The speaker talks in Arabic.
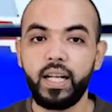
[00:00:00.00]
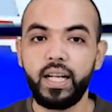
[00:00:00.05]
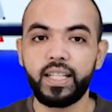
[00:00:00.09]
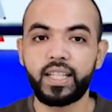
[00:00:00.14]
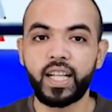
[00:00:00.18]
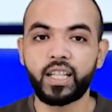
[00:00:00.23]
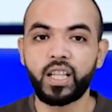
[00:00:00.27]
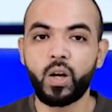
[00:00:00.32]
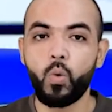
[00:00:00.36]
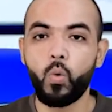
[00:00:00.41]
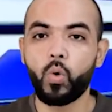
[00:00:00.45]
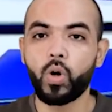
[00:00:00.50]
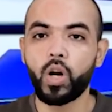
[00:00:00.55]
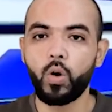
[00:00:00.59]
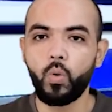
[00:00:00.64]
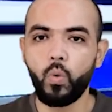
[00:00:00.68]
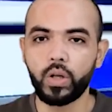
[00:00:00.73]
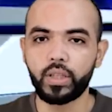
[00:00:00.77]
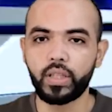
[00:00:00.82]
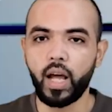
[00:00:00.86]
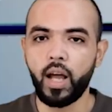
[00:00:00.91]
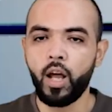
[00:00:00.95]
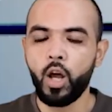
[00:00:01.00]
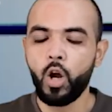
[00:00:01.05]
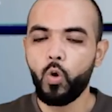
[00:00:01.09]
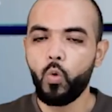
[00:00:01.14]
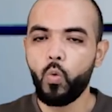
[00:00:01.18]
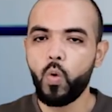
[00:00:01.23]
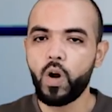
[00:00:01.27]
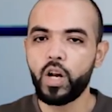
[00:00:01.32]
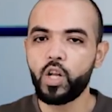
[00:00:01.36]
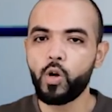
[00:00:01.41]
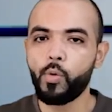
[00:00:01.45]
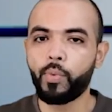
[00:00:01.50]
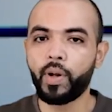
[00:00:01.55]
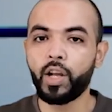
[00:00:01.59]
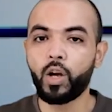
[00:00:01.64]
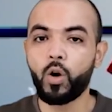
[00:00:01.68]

لتطور الوضع ويبقي